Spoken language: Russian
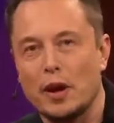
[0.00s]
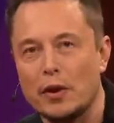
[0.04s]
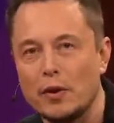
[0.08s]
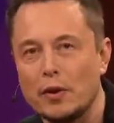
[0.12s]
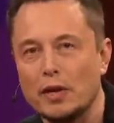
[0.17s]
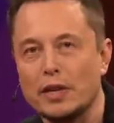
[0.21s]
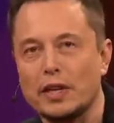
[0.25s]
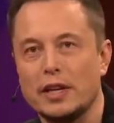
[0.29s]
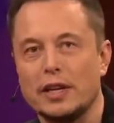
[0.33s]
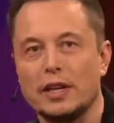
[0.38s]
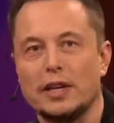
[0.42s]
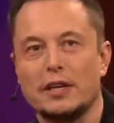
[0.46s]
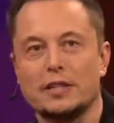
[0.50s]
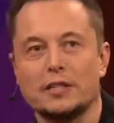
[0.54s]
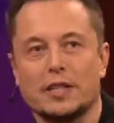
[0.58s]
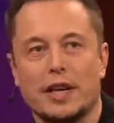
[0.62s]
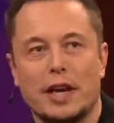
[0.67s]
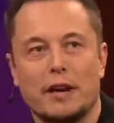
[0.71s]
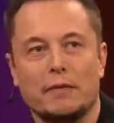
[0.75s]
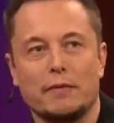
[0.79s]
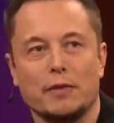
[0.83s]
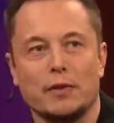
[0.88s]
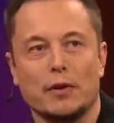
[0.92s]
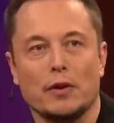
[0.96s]
он
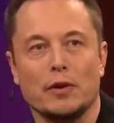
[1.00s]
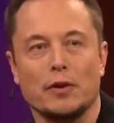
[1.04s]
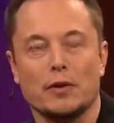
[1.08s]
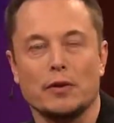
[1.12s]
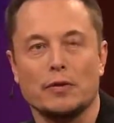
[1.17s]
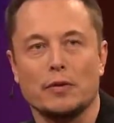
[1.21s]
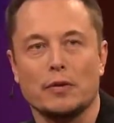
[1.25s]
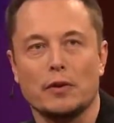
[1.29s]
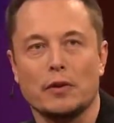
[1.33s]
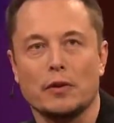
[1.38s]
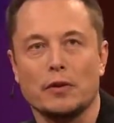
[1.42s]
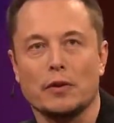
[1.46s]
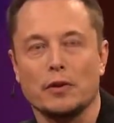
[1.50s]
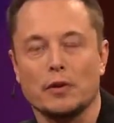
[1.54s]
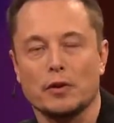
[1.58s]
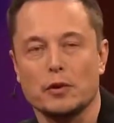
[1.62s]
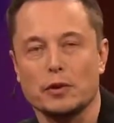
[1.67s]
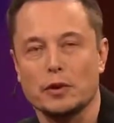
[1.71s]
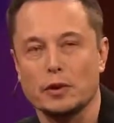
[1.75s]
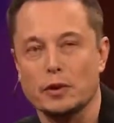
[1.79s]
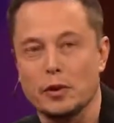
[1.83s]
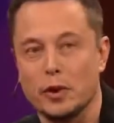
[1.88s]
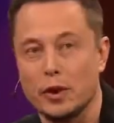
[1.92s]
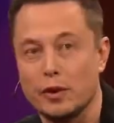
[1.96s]
двигается
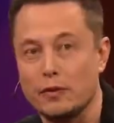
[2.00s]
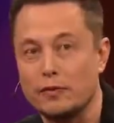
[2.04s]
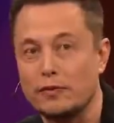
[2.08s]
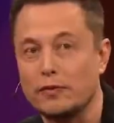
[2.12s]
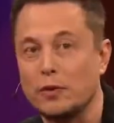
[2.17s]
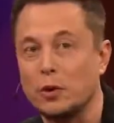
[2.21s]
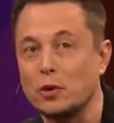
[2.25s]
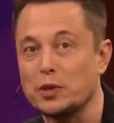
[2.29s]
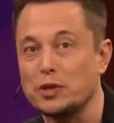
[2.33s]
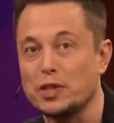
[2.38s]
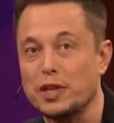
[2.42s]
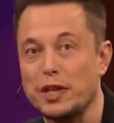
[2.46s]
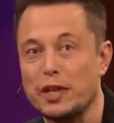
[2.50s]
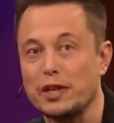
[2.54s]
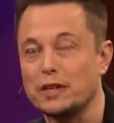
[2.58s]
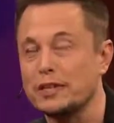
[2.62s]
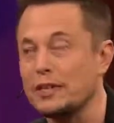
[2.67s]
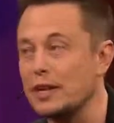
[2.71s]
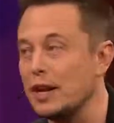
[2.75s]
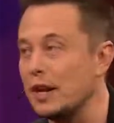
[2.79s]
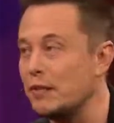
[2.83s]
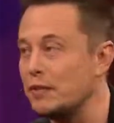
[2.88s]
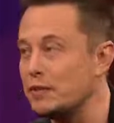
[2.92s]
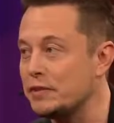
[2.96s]
в
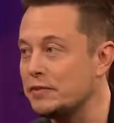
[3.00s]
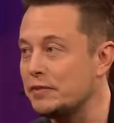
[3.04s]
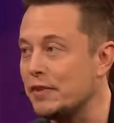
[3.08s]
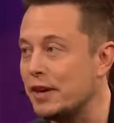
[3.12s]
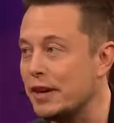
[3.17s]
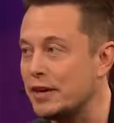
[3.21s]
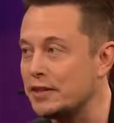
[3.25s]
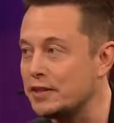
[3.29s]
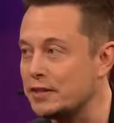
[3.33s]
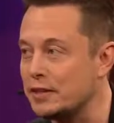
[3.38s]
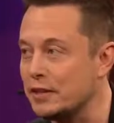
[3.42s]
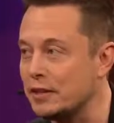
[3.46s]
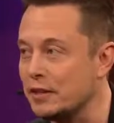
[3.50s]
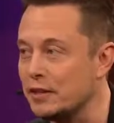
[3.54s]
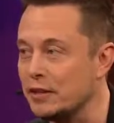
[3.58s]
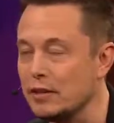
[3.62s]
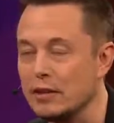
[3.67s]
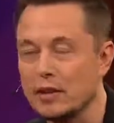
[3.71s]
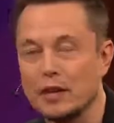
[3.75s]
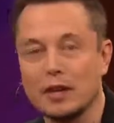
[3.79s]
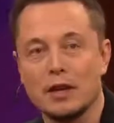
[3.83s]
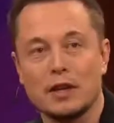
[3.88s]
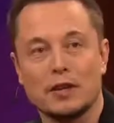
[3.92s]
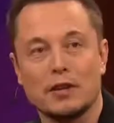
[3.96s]
14 раз
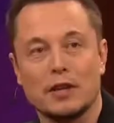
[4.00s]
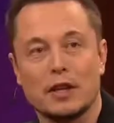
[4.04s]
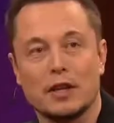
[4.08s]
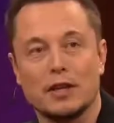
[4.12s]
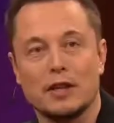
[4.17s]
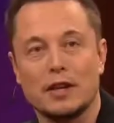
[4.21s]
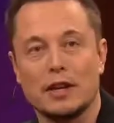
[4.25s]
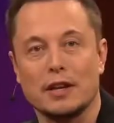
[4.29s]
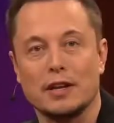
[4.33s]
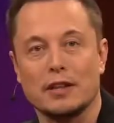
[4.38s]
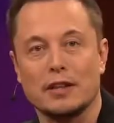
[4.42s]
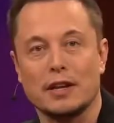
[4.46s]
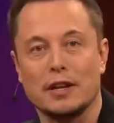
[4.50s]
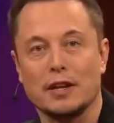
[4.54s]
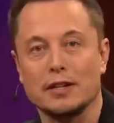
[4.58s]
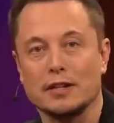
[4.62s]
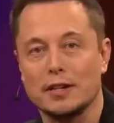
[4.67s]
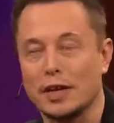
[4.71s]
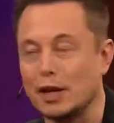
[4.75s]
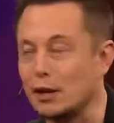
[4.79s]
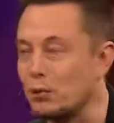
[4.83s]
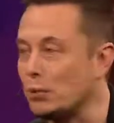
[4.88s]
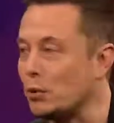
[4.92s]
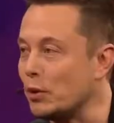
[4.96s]

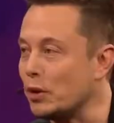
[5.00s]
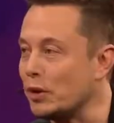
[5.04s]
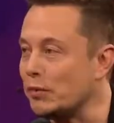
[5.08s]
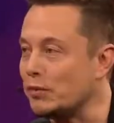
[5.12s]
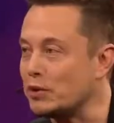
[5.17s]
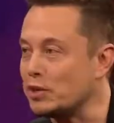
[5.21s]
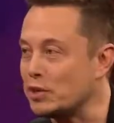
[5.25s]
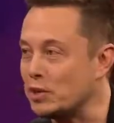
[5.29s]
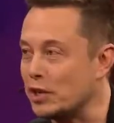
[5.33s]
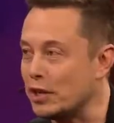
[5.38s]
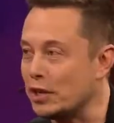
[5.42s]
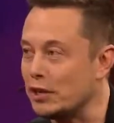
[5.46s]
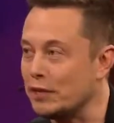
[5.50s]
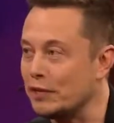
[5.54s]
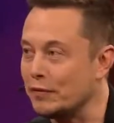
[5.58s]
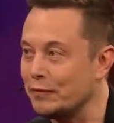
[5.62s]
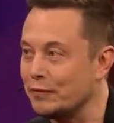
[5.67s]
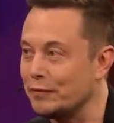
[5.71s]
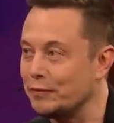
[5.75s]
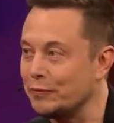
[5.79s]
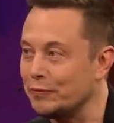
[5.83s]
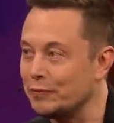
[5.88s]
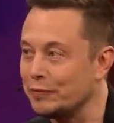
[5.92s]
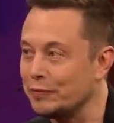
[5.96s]
быстрее туннельной машины.